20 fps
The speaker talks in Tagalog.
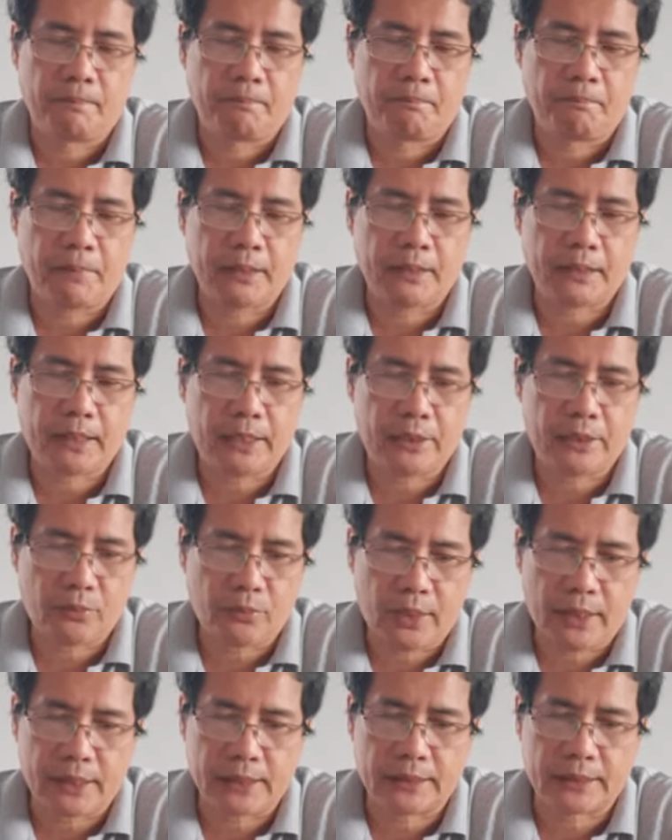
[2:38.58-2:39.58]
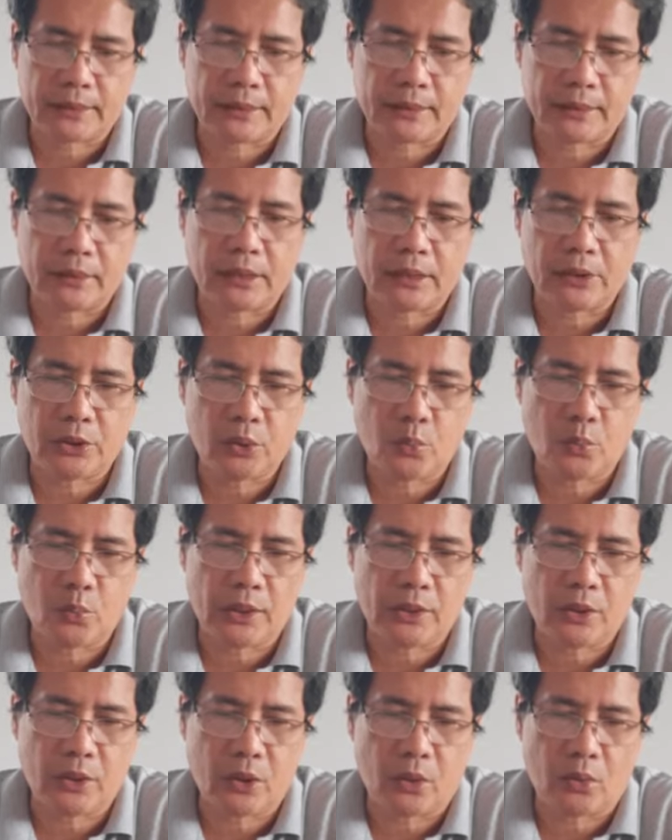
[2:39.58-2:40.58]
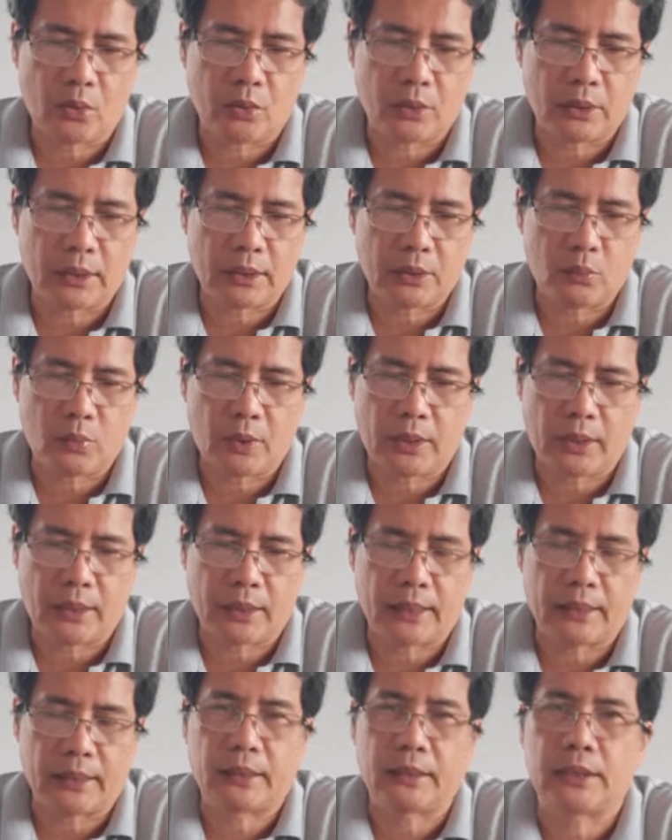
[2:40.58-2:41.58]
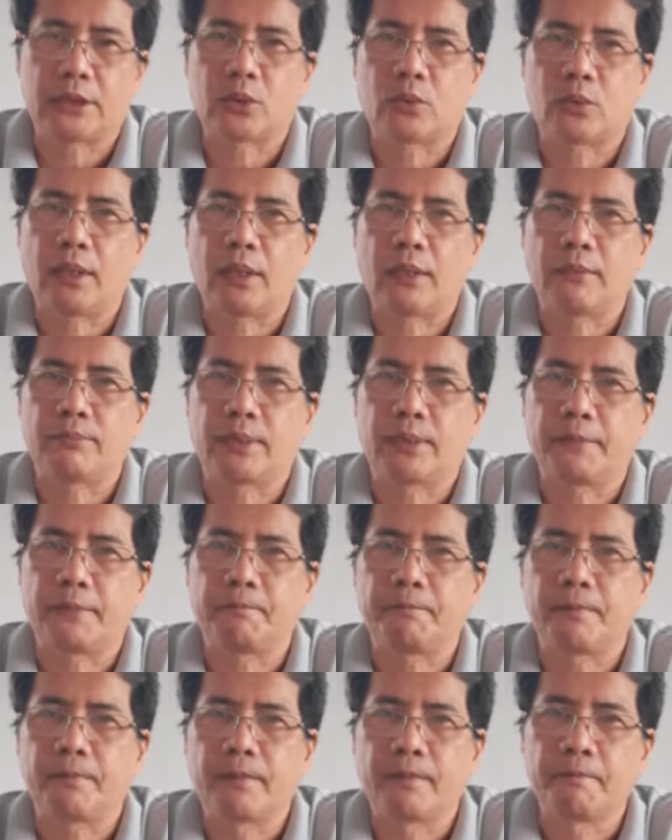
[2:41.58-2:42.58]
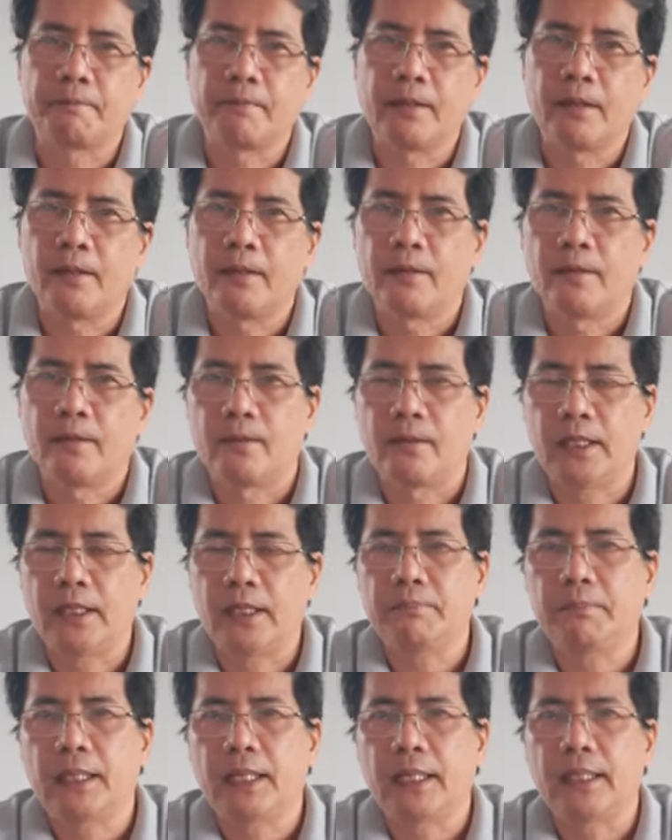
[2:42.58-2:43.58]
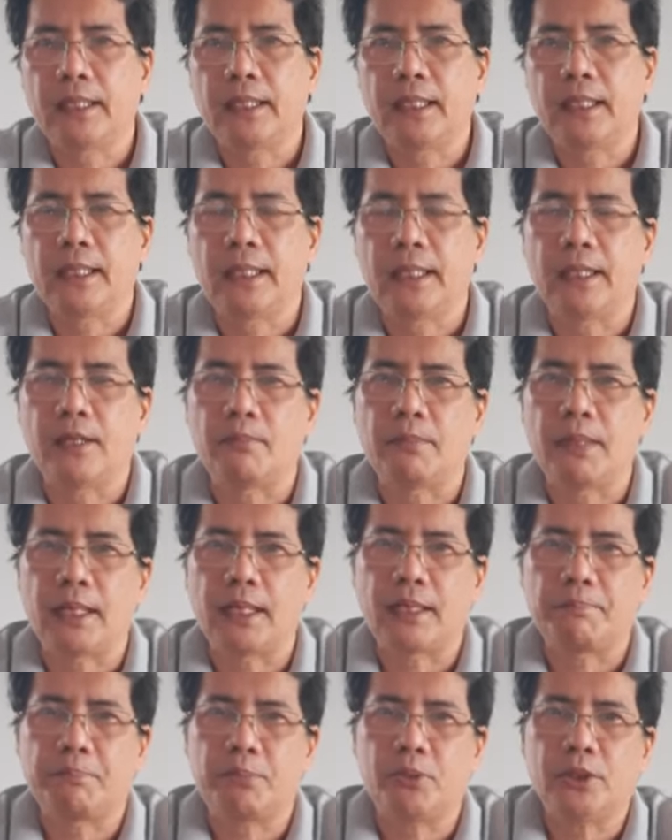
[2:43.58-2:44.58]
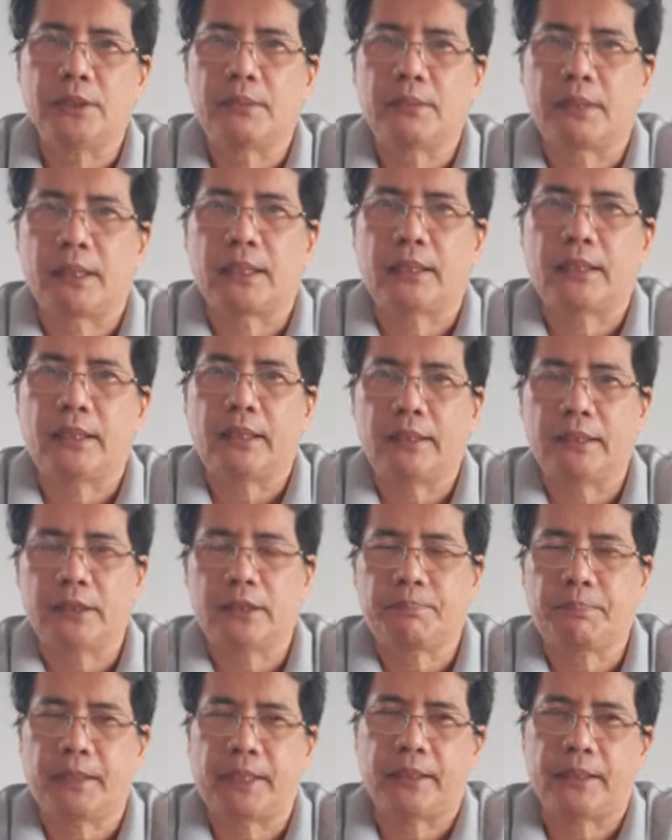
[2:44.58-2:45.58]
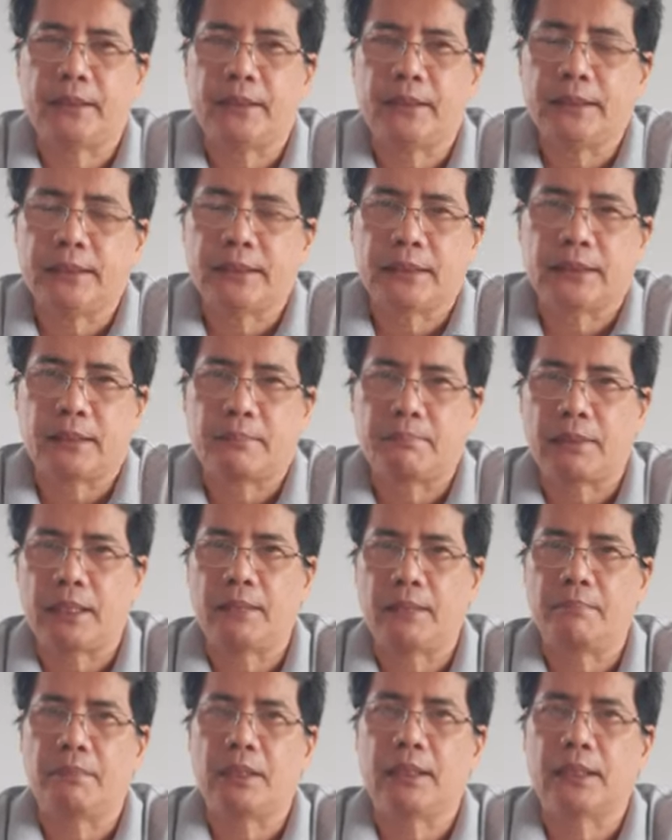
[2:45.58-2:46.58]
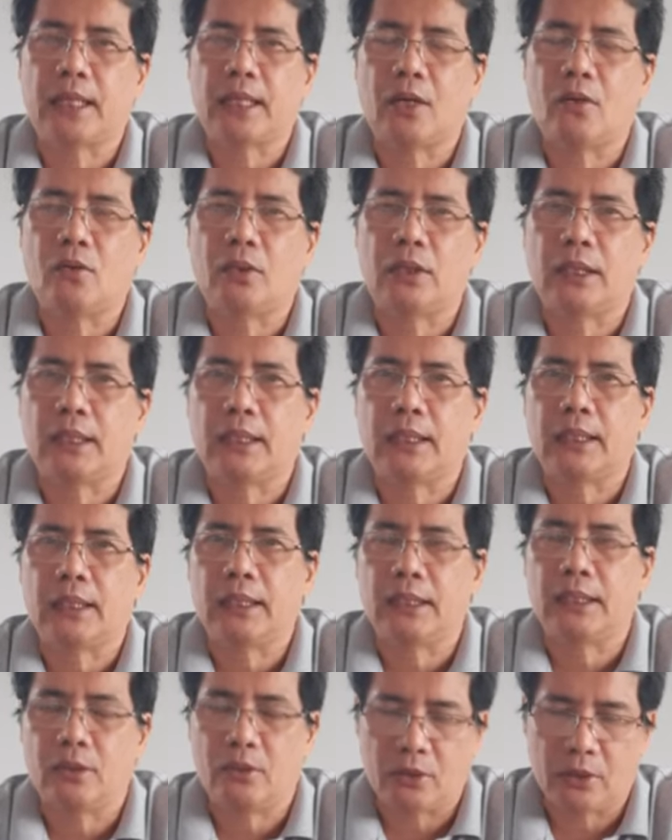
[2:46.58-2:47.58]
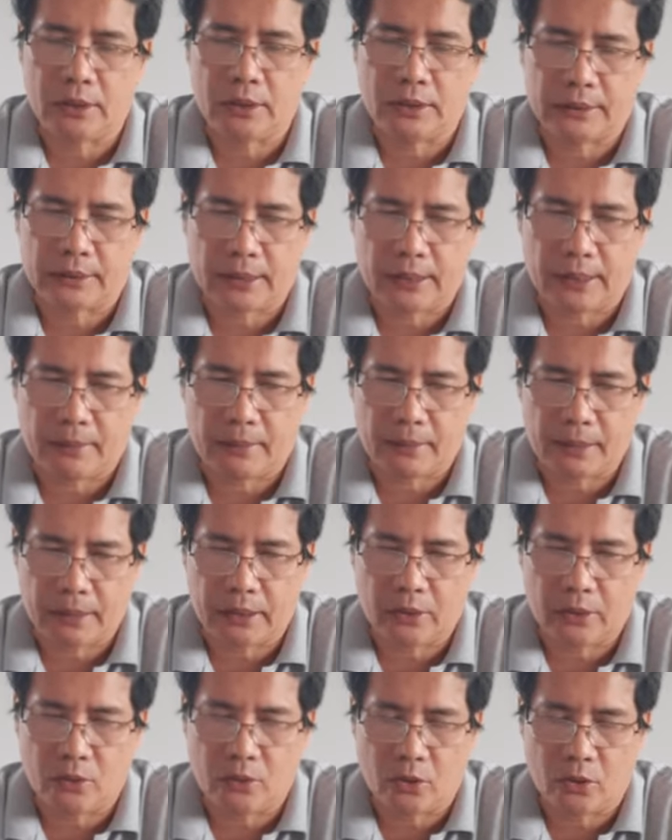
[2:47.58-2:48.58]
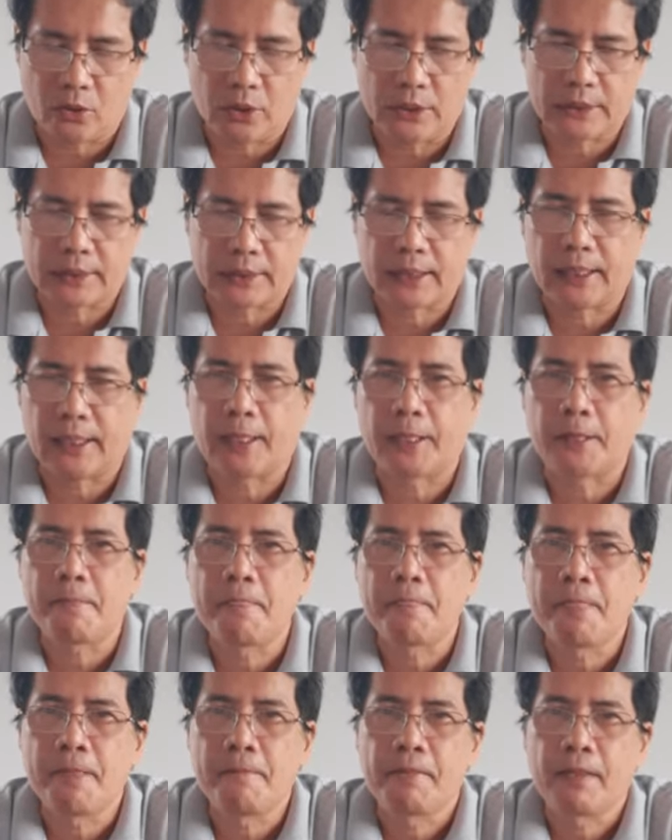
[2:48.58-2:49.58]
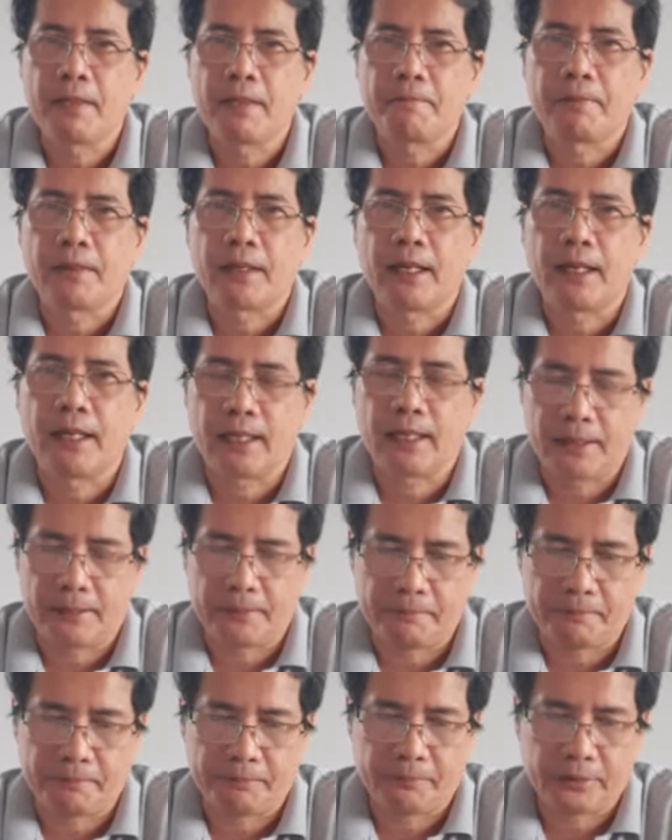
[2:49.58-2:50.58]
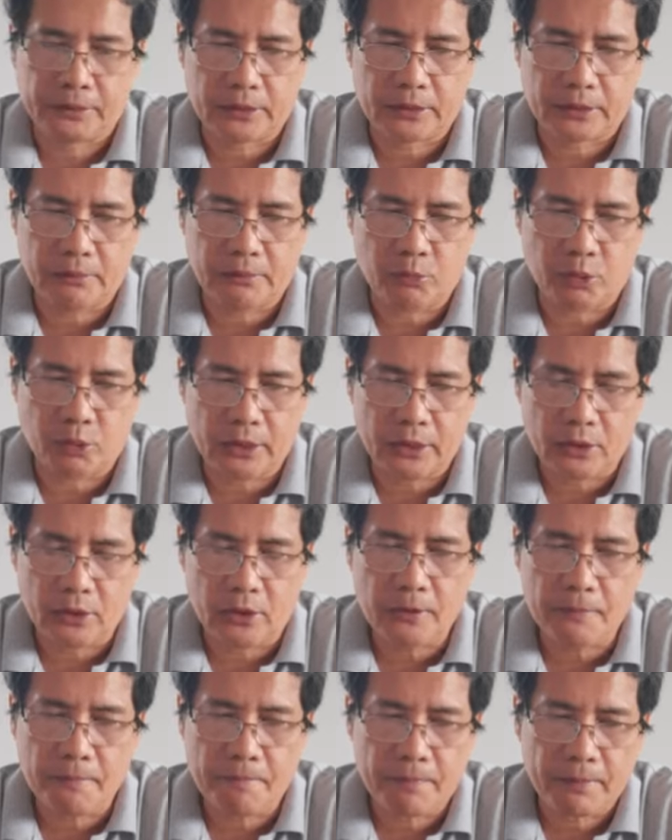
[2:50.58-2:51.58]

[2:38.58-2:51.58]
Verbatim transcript: But I trust that you will know that we are not disqualified. Ulit magandang uh, umaga po sa mga tennis partners at sa mga ibang taong nakikinood sa nanonood sa uh, sermon na to.